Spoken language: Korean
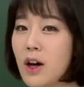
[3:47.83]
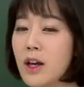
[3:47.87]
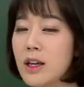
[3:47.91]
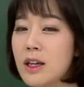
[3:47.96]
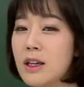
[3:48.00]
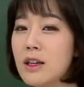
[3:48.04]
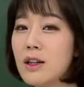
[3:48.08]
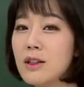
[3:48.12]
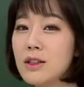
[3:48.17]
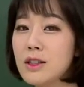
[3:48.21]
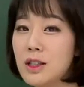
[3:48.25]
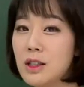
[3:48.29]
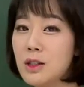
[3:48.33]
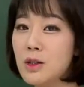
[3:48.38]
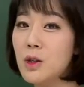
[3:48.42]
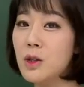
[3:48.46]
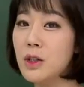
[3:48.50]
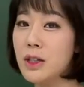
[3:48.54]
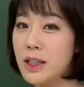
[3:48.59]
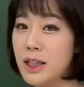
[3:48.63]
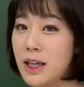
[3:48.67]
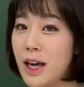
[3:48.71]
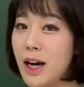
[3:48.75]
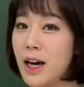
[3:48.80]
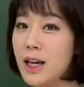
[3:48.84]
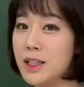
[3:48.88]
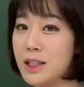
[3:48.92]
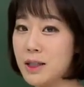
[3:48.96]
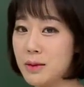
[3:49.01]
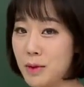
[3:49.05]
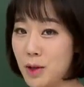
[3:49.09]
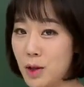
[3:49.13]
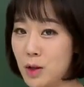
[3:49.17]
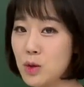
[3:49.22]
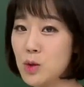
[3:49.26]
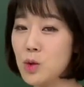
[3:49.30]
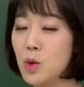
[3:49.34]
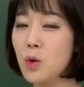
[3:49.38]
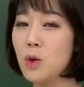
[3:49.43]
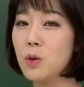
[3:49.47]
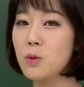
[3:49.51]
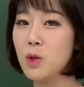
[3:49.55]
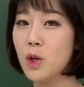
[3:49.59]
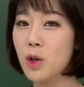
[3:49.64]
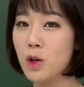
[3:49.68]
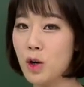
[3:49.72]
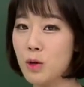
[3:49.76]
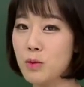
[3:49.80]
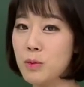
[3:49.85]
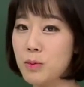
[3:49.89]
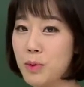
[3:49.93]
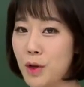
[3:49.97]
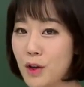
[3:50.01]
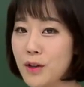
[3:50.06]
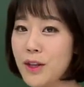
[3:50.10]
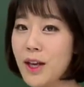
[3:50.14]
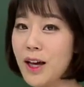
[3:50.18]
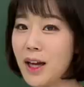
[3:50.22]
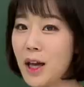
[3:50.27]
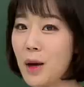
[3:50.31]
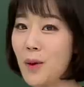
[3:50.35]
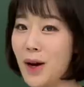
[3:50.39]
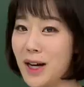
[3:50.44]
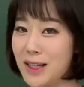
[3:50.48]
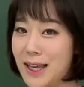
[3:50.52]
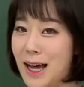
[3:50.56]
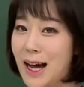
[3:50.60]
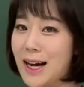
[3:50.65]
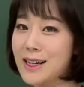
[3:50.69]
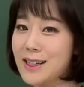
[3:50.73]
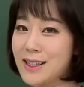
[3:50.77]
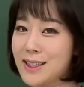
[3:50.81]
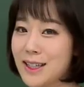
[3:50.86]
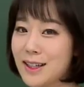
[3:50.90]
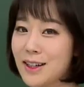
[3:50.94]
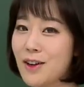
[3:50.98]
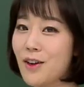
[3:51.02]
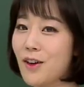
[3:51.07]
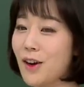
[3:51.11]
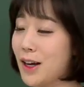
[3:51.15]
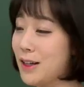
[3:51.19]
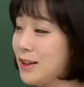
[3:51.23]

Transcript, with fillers: 이런 식으로 이해하시면 조금 더 여러분 편하게 와 닿으실 것